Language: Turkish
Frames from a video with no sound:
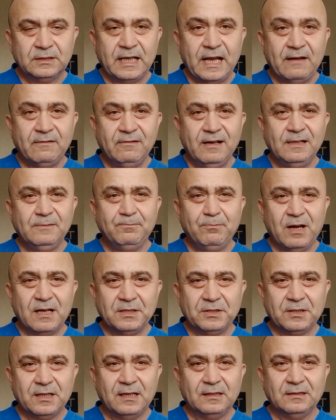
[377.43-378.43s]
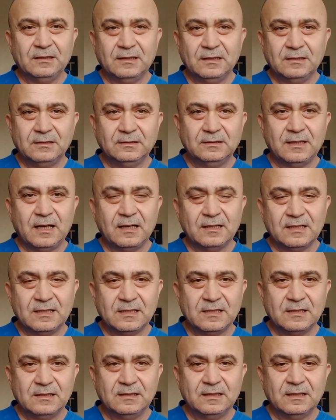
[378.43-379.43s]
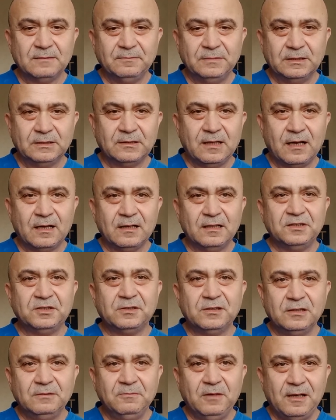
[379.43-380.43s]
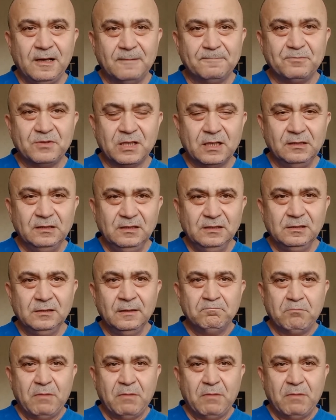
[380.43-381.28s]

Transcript: Devlet başkanlarının arasında bir araştırma yapsanız